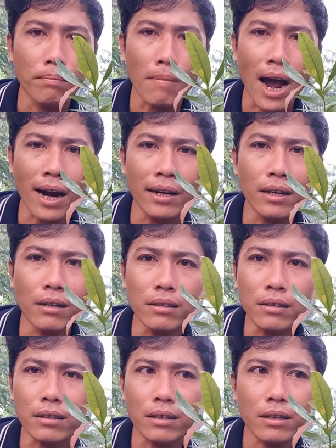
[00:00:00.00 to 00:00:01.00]
3 lít
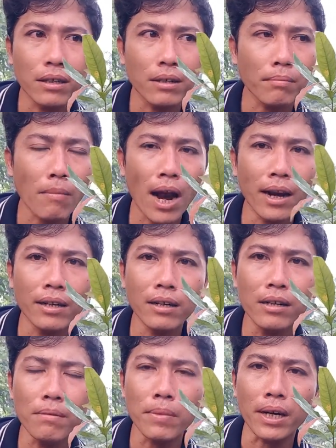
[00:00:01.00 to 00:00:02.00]
nước 3 lít
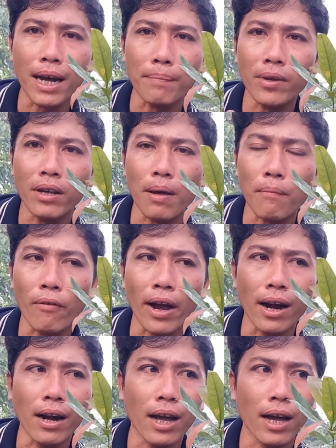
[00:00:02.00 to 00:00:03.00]
nước mình ngâm cho tầm
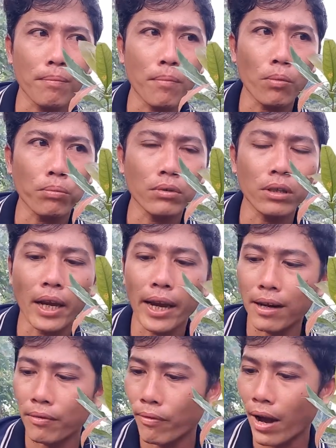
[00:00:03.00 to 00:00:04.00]
khoảng là một
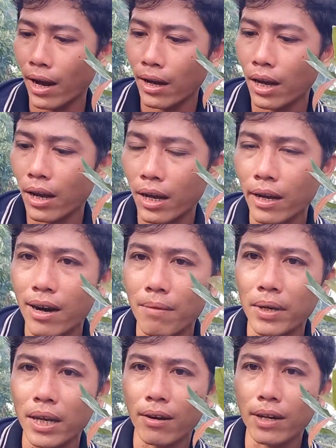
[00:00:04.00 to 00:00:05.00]
chén phân ăn
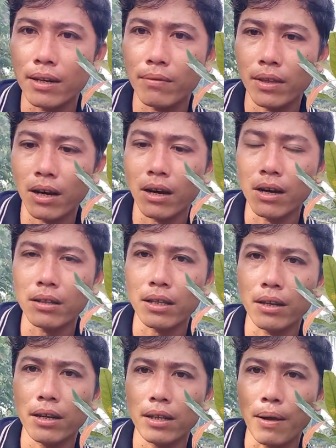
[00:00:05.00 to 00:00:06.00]
cơm vậy thôi đó
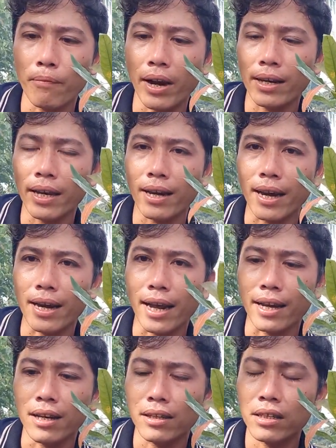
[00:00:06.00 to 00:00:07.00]
tầm khoảng chén đầy
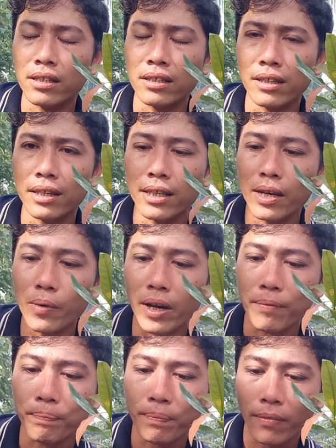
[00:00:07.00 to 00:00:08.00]
đầy tí, tí xíu
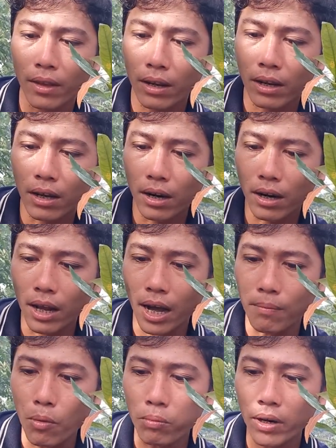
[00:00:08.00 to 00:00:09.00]
ha
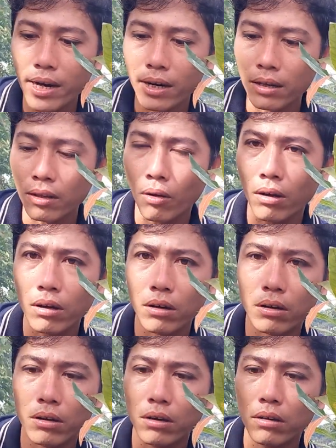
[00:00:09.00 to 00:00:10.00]
là một ký nó
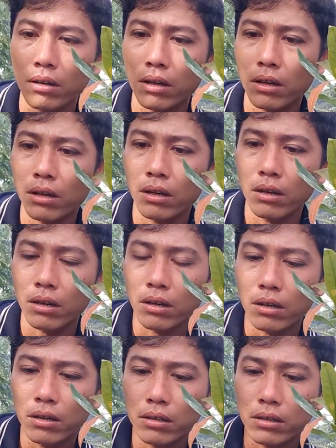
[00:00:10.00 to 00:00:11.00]
toàn
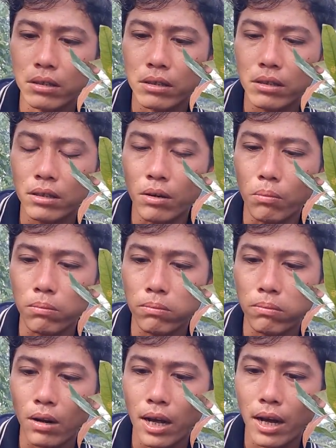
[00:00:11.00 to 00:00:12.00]
sử
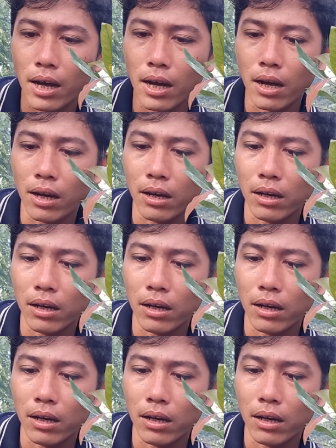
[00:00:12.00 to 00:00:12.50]
dụng là